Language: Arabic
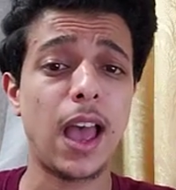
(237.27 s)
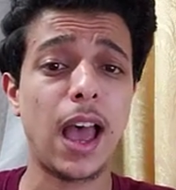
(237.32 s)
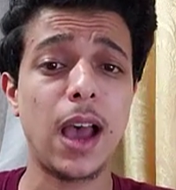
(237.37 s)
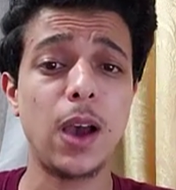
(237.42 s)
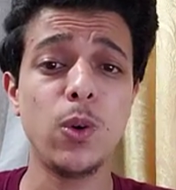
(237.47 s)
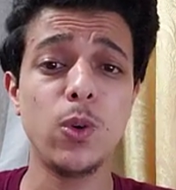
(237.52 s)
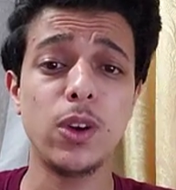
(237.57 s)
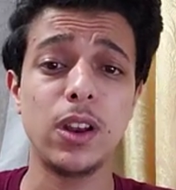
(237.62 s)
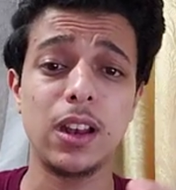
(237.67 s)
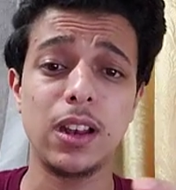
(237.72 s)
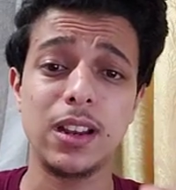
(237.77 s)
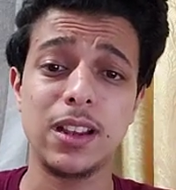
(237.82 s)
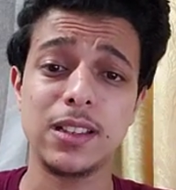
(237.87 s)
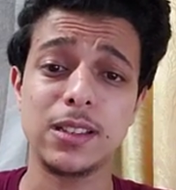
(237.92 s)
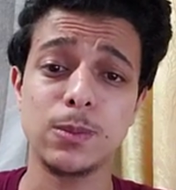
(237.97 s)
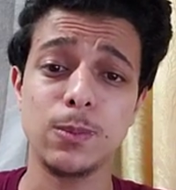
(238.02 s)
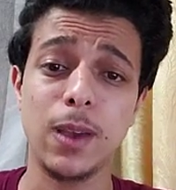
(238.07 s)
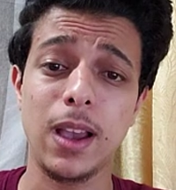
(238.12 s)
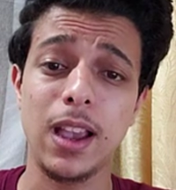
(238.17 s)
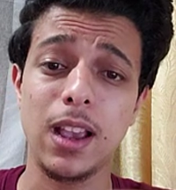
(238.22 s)
او اللي
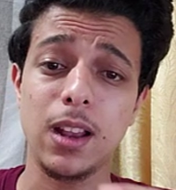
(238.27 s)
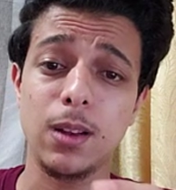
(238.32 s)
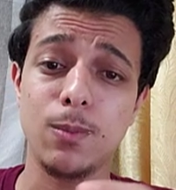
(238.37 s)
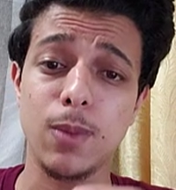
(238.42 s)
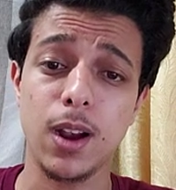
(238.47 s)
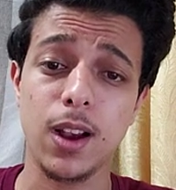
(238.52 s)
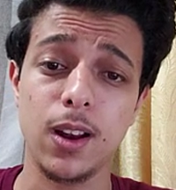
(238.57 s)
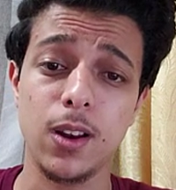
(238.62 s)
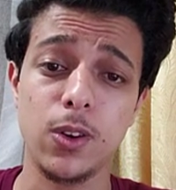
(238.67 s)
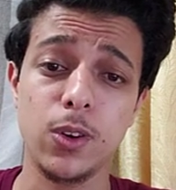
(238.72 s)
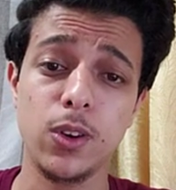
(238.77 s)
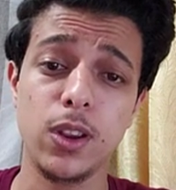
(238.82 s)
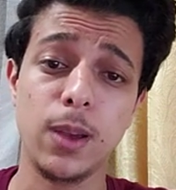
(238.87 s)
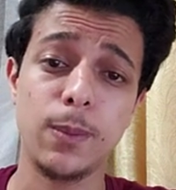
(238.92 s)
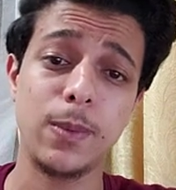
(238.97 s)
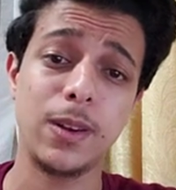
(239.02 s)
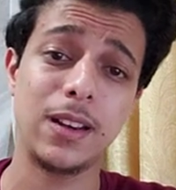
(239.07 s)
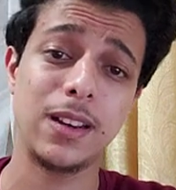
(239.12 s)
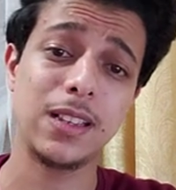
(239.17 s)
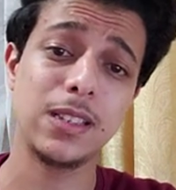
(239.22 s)
اسمها البكالوريا
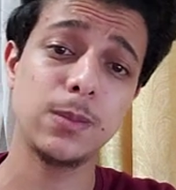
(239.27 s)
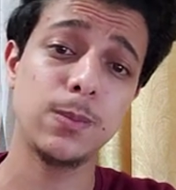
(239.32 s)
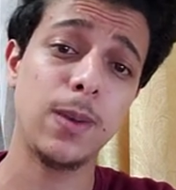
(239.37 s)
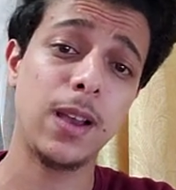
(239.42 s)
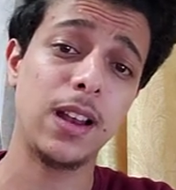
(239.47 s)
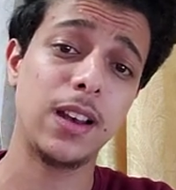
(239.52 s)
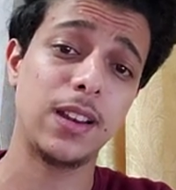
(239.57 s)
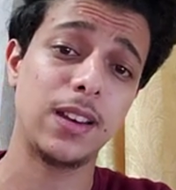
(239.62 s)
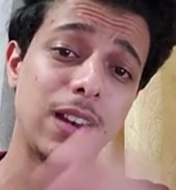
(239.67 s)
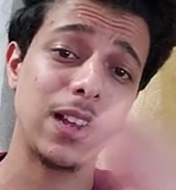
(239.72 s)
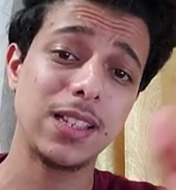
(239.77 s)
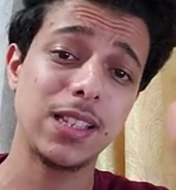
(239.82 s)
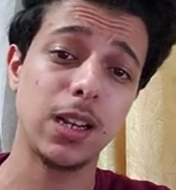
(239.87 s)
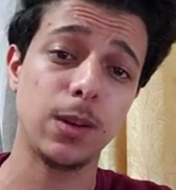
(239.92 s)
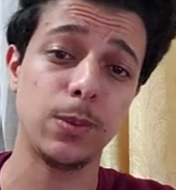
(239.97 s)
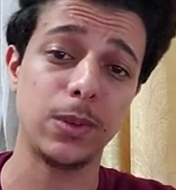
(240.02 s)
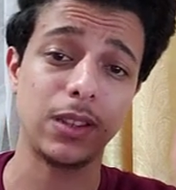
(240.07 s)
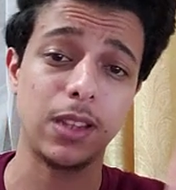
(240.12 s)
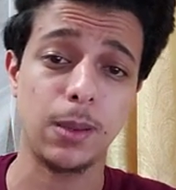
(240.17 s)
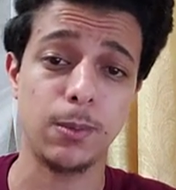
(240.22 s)
بالنسبة للناس
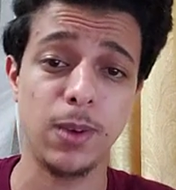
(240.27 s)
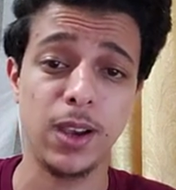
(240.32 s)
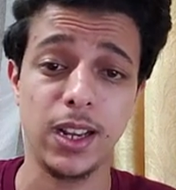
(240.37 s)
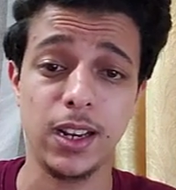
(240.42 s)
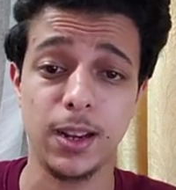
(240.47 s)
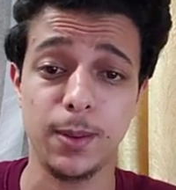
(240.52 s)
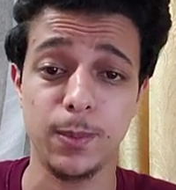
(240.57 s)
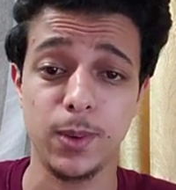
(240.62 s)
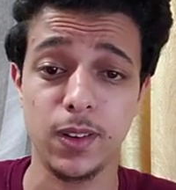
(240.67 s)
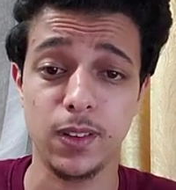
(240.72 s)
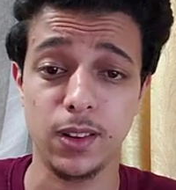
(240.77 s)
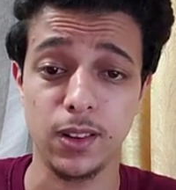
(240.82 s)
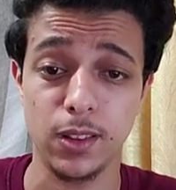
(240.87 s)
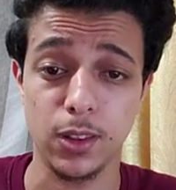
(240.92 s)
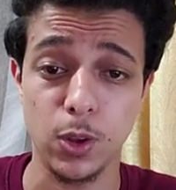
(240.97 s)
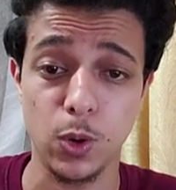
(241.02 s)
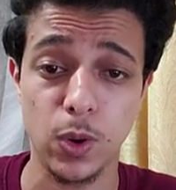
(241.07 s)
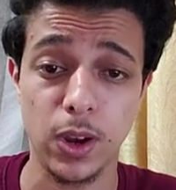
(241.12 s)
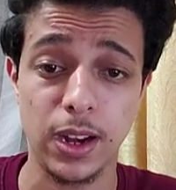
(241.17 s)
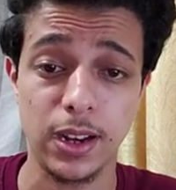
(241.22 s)
اللي بتتابعنا من
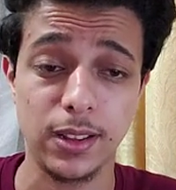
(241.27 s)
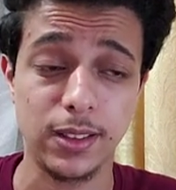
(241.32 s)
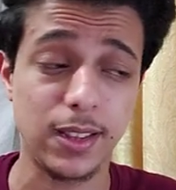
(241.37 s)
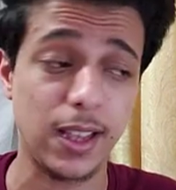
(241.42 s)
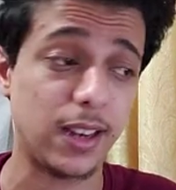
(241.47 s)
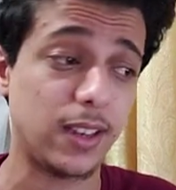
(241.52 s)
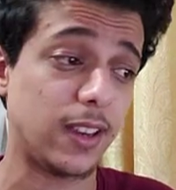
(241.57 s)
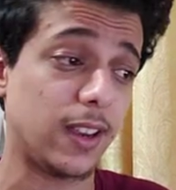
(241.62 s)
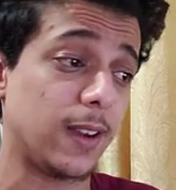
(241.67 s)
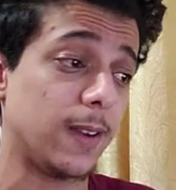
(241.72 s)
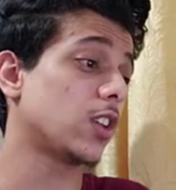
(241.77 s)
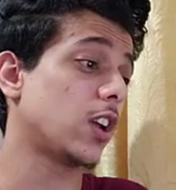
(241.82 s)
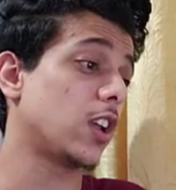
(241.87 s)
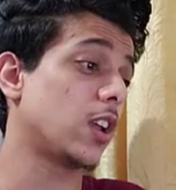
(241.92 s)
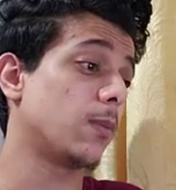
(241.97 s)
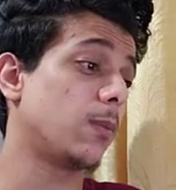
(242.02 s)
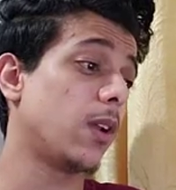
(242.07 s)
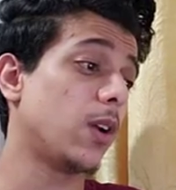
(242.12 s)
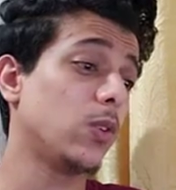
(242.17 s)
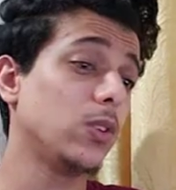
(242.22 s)
دول تانية
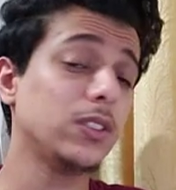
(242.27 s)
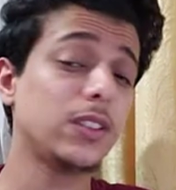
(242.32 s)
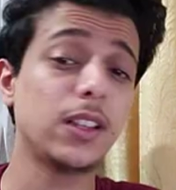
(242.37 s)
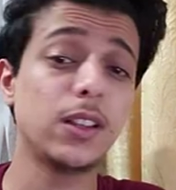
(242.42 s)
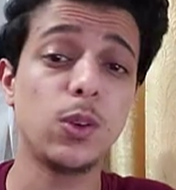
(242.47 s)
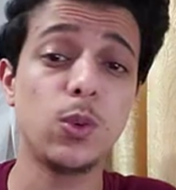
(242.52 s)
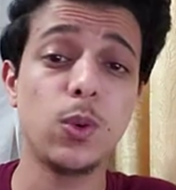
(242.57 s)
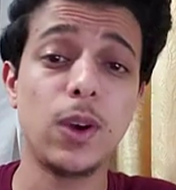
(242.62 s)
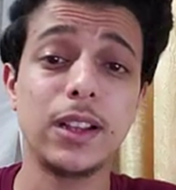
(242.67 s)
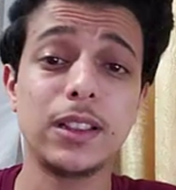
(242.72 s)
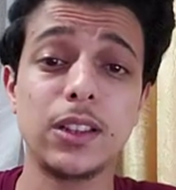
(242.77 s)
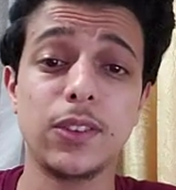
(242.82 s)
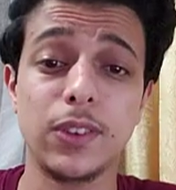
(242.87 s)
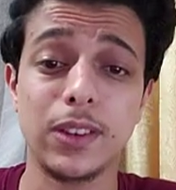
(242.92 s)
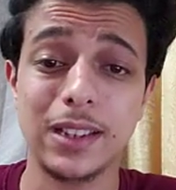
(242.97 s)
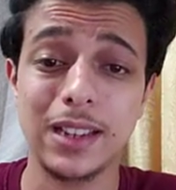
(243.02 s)
طيب لو انت دلوقتي في